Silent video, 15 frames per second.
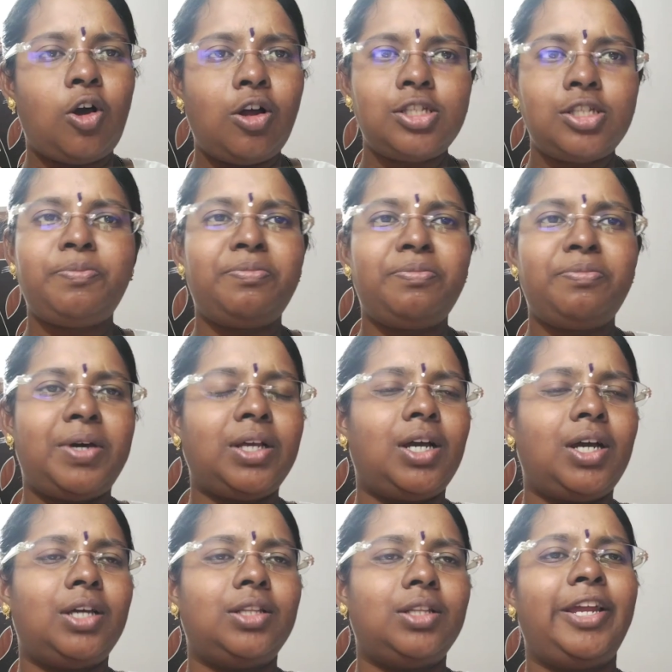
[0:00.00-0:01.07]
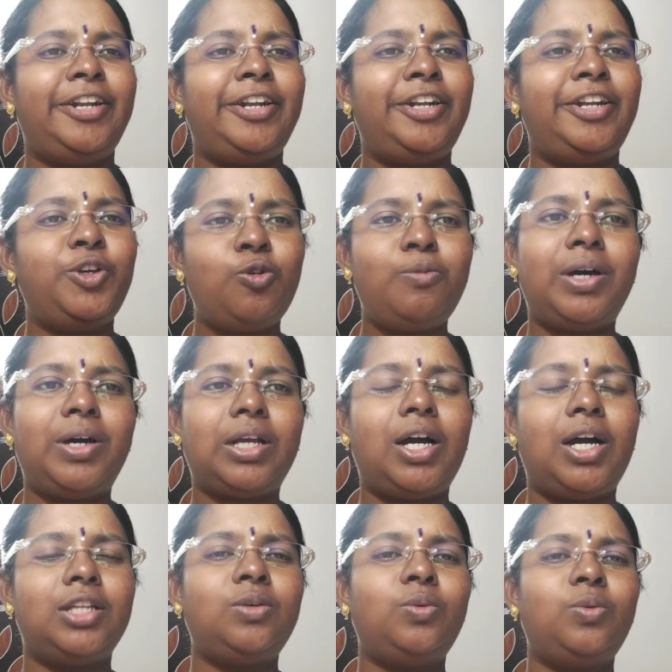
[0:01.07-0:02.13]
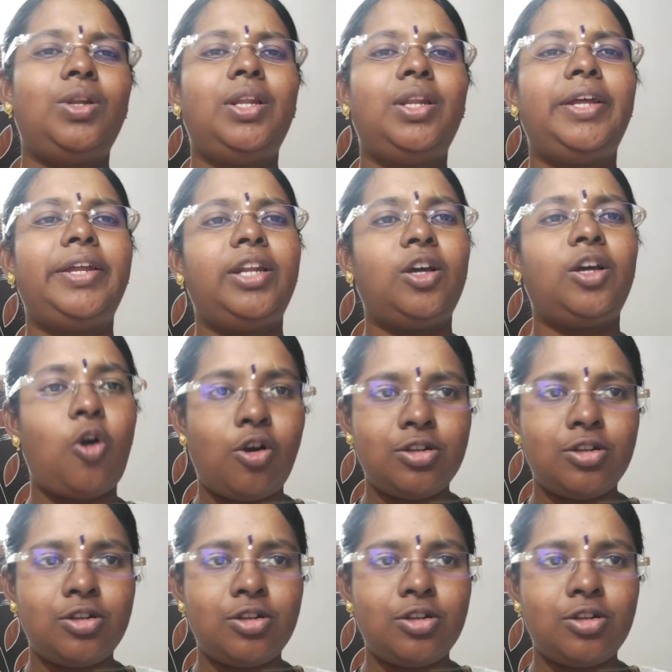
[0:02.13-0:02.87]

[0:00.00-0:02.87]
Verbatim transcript: கான்செப்ட் மறக்காது ஹெட்டிங்கும் மறக்காது உள்ளே என்ன